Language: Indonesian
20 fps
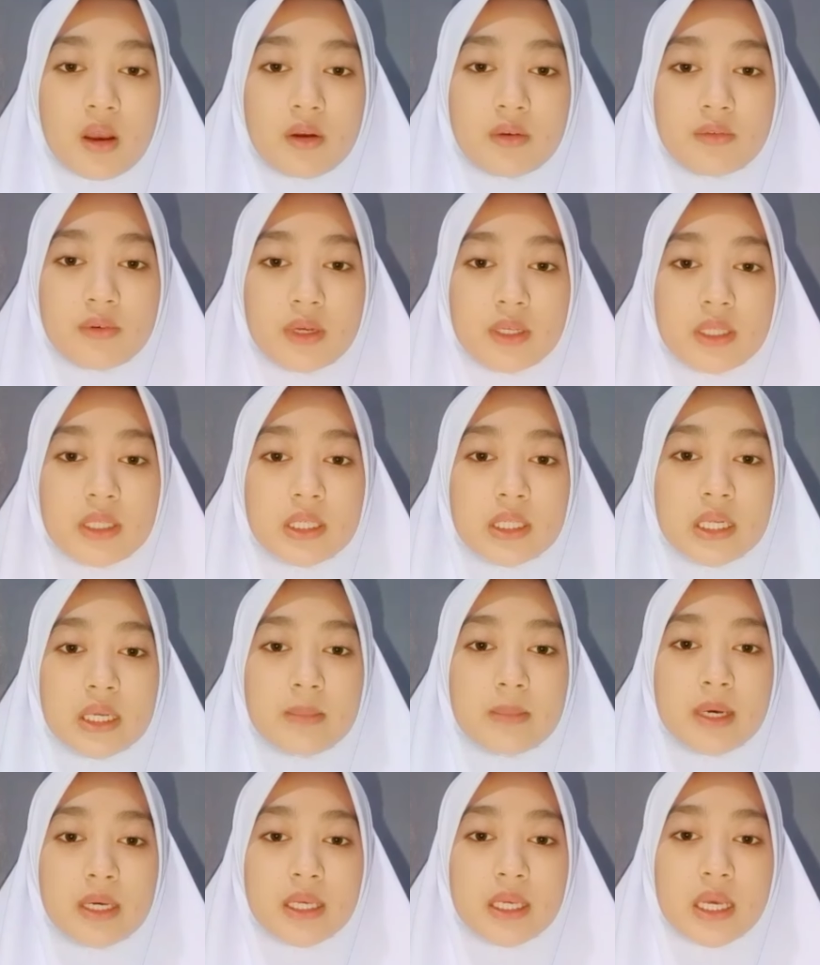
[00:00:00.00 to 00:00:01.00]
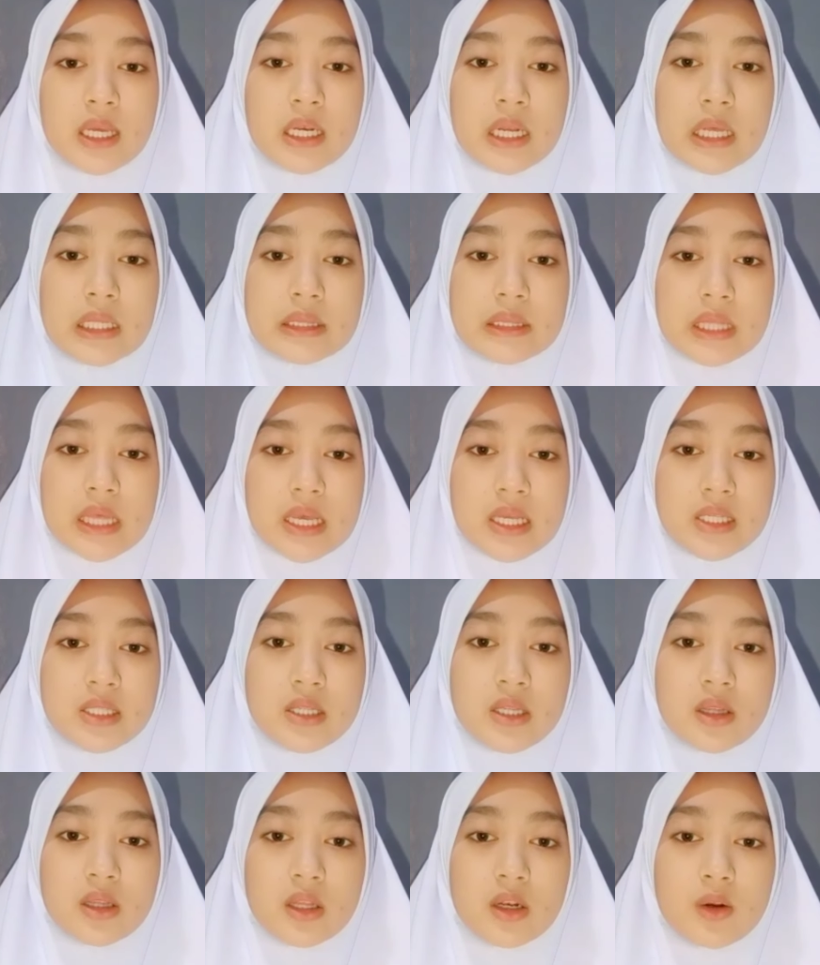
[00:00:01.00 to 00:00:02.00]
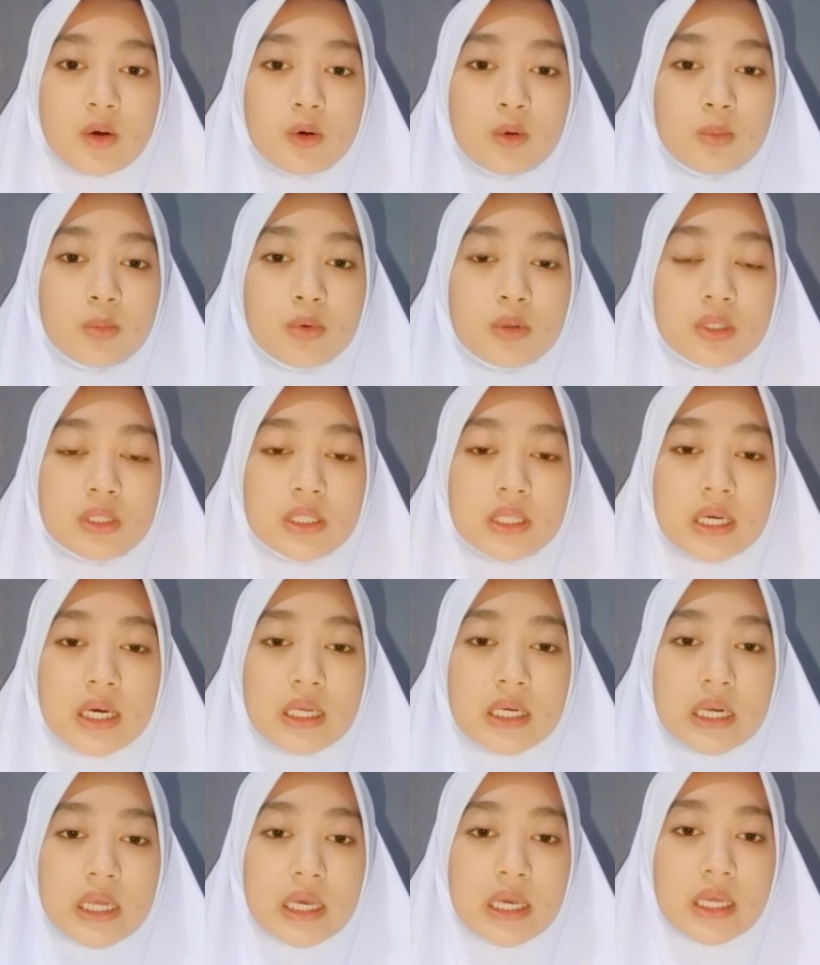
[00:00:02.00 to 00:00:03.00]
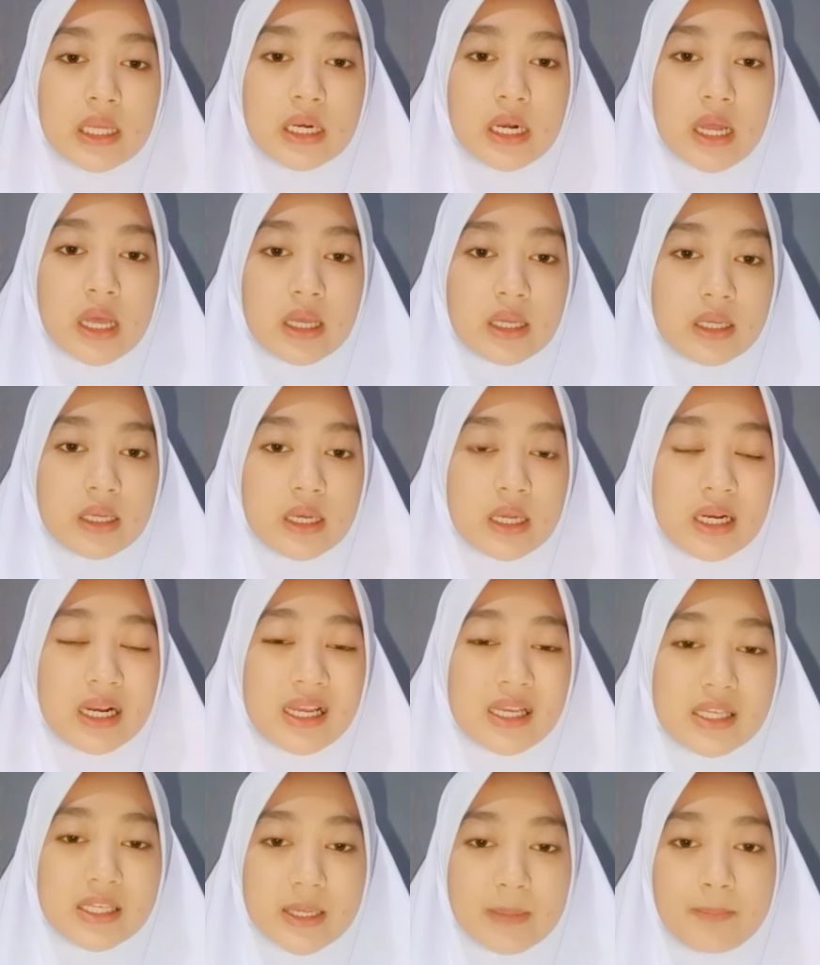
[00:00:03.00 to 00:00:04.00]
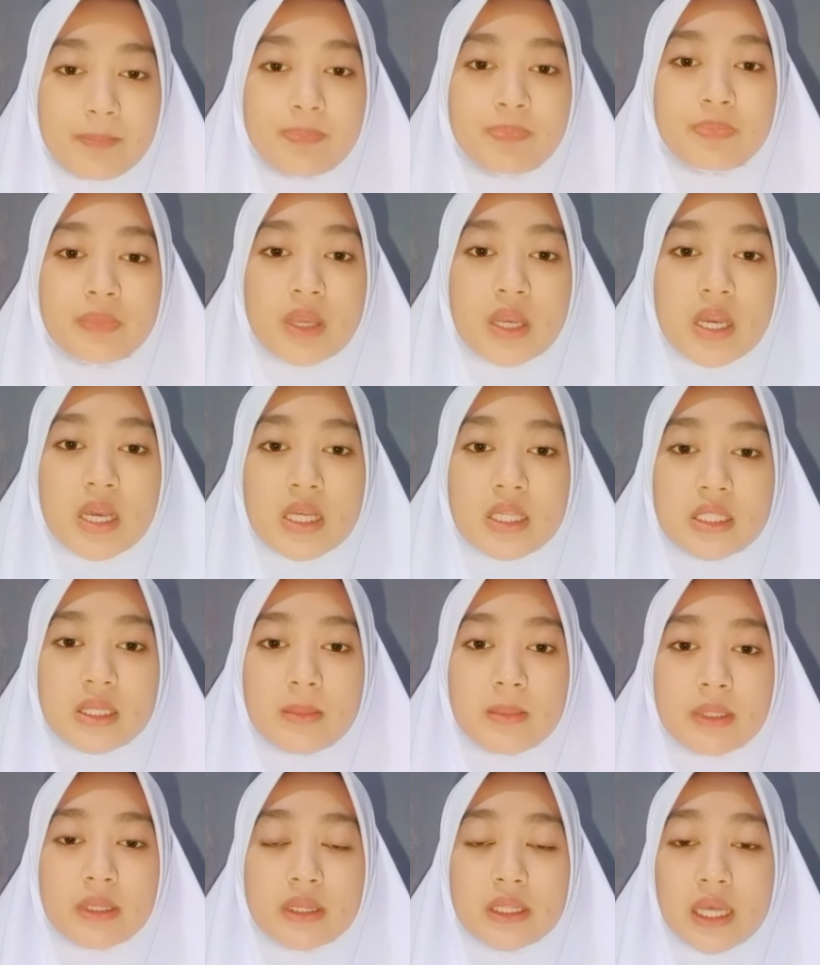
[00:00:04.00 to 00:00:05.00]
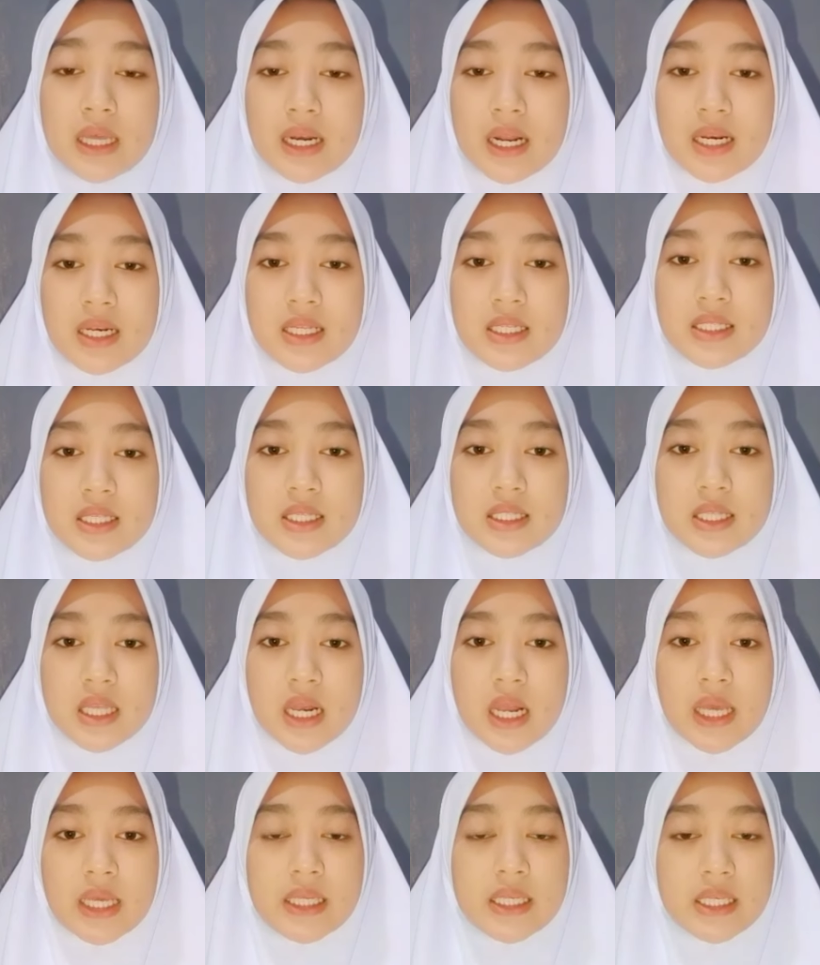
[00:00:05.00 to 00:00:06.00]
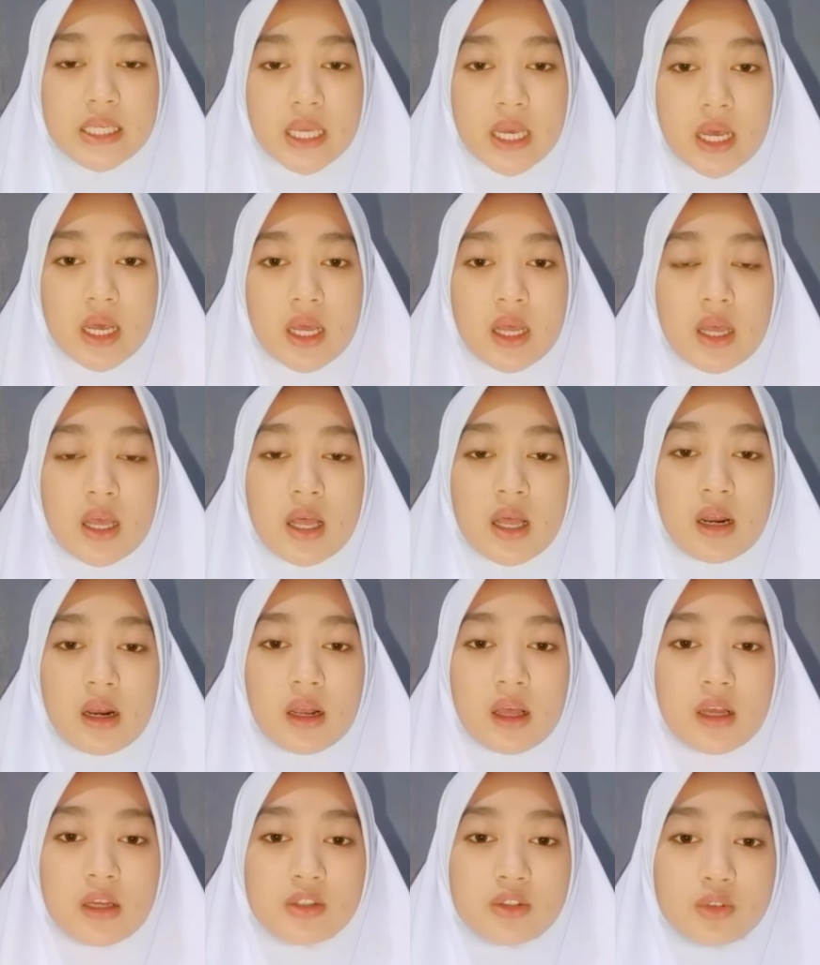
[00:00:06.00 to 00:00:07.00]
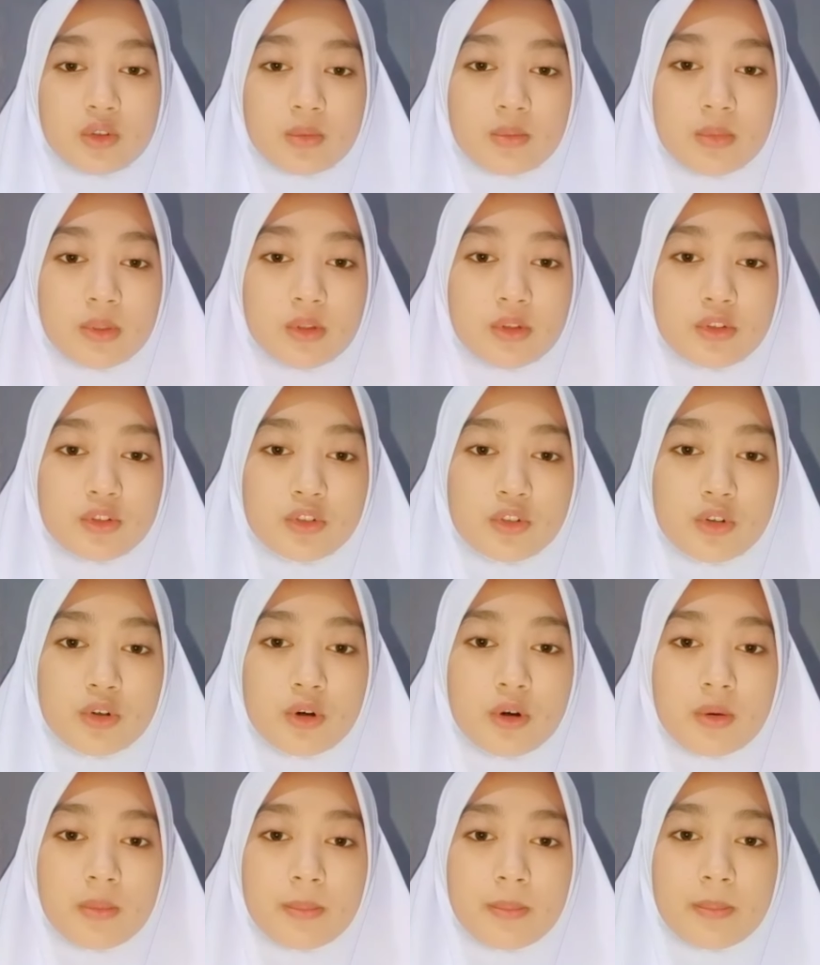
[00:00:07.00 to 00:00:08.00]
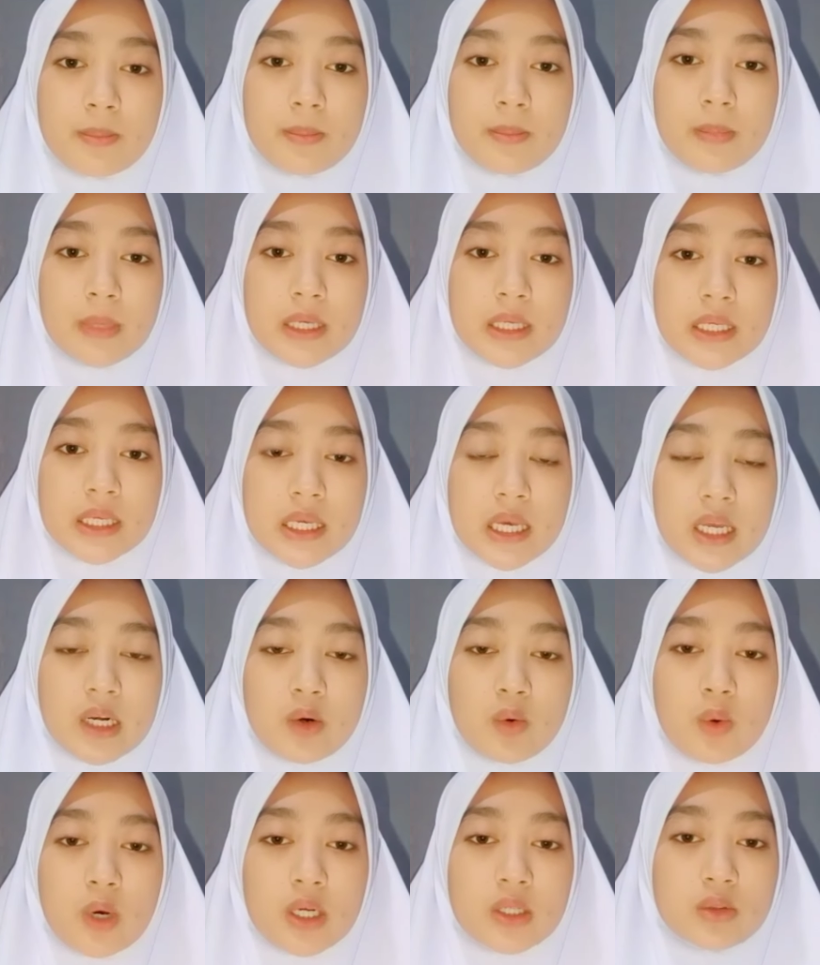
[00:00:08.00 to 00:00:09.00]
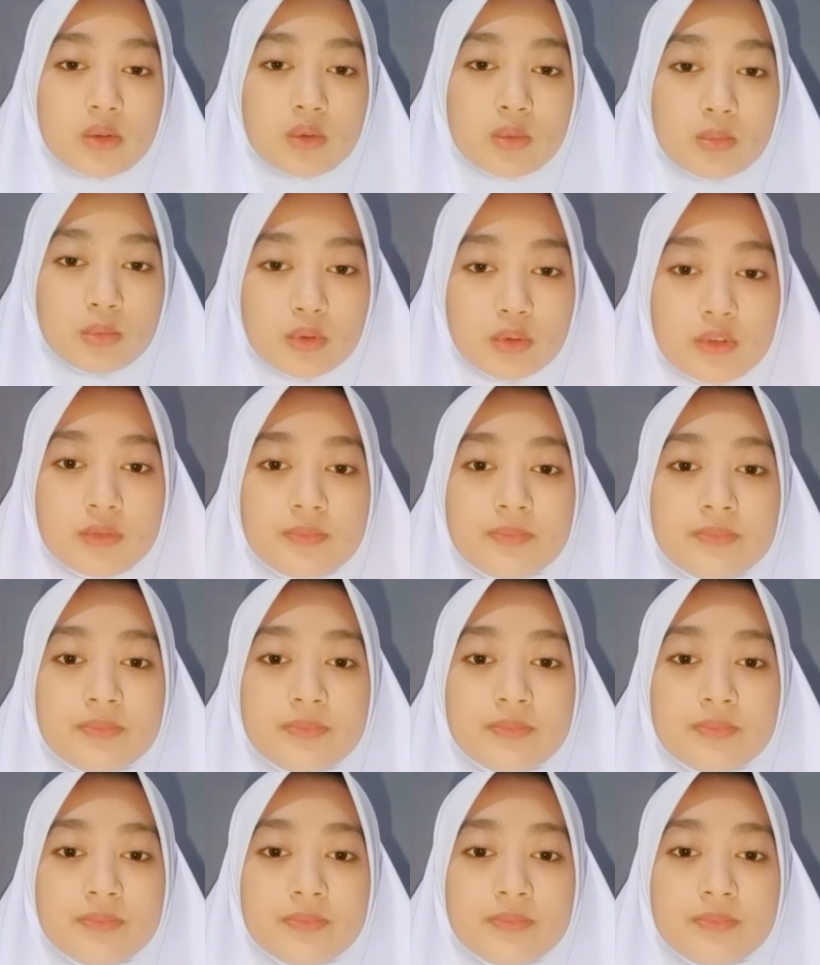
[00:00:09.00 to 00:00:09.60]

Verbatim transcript: Vagina bagian atas terhubung dengan leher rahim, sementara di sisi lainnya langsung menuju bagian luar tubuh.